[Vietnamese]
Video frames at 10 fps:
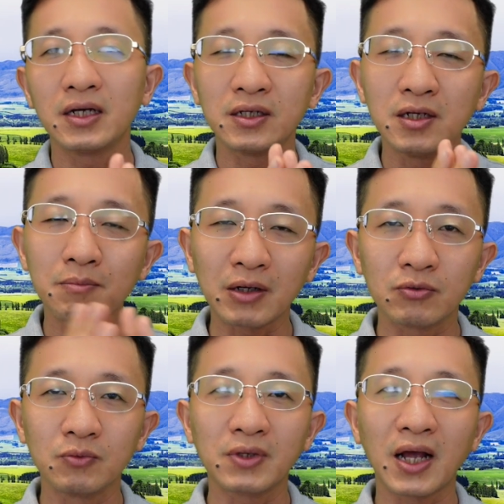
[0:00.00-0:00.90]
à, nước mắt của
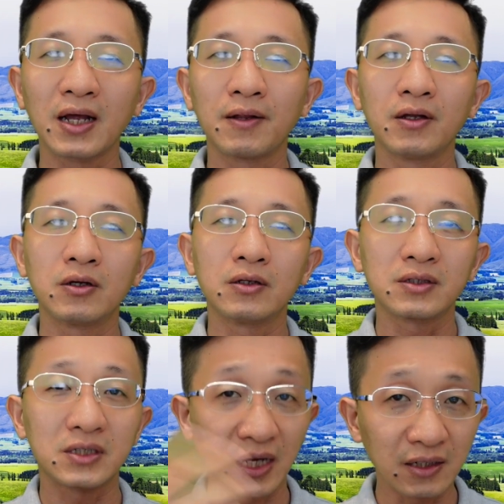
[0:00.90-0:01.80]
chúng ta
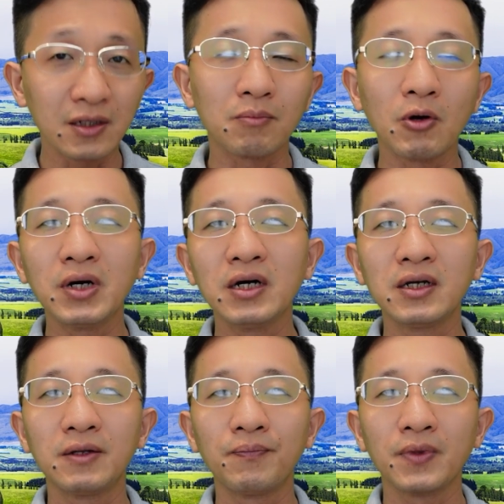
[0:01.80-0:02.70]
tránh được bốc
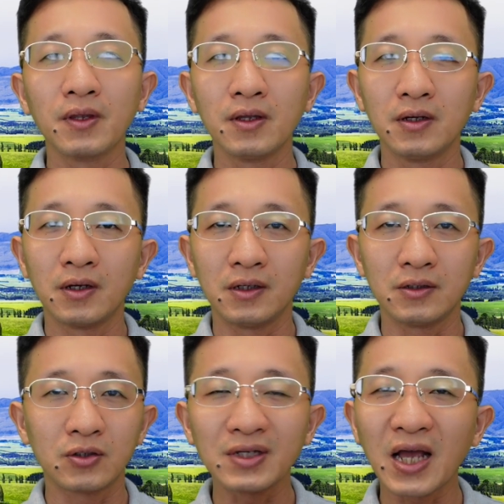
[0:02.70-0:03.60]
hơi
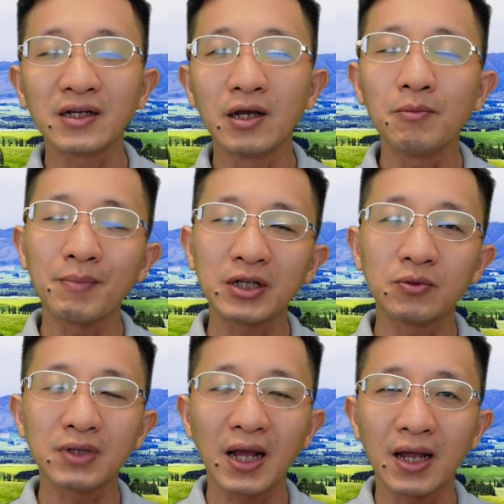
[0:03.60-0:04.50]
à, rõ ràng nếu mà mắt
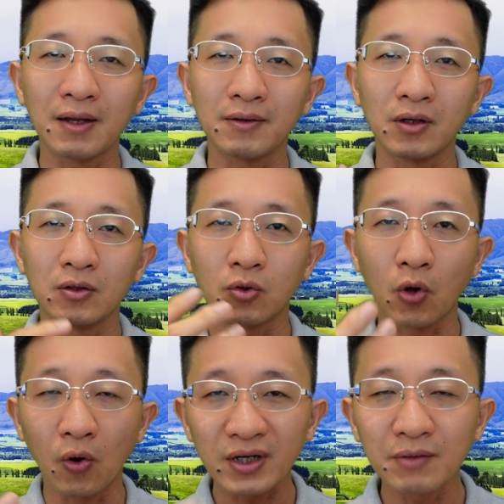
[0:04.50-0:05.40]
chúng ta à,
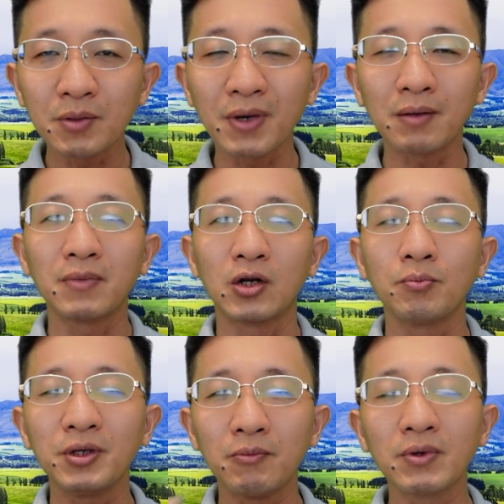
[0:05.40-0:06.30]
có lớp nước mắt mà nó
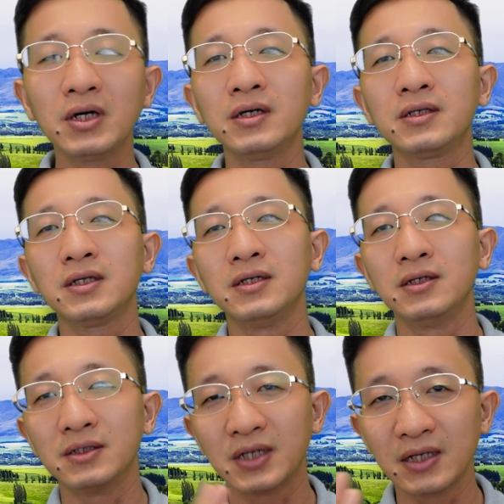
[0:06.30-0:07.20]
bị bốc hơi
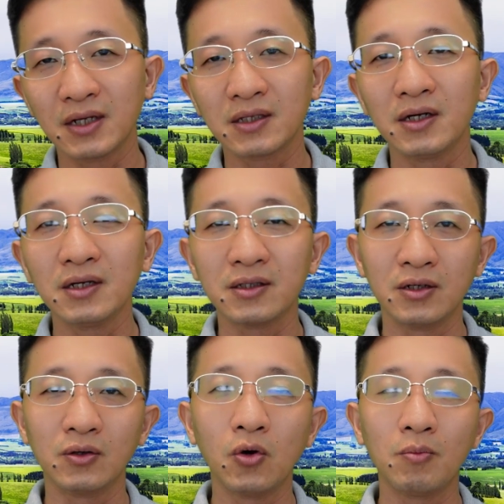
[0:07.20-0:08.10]
thì sẽ dẫn tới hiện
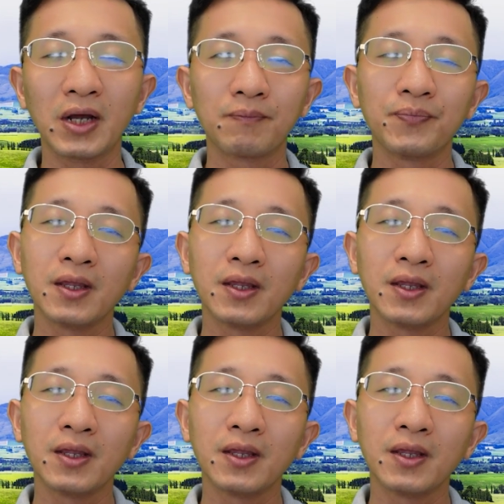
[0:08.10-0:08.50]
tượng khô mắt